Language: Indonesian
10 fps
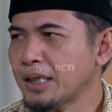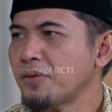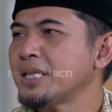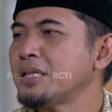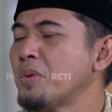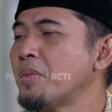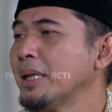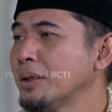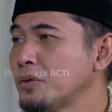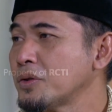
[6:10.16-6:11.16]
kita wajib
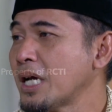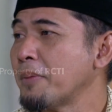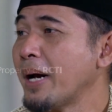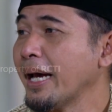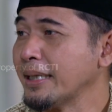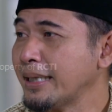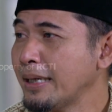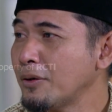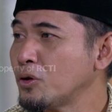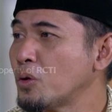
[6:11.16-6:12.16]
membantu usaha Pak
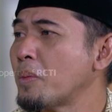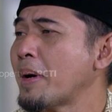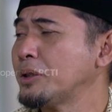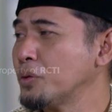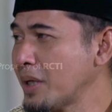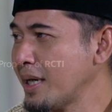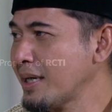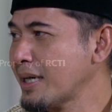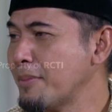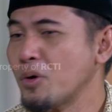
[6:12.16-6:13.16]
RT untuk memajukan
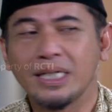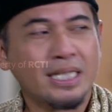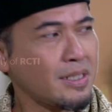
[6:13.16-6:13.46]
kampung kita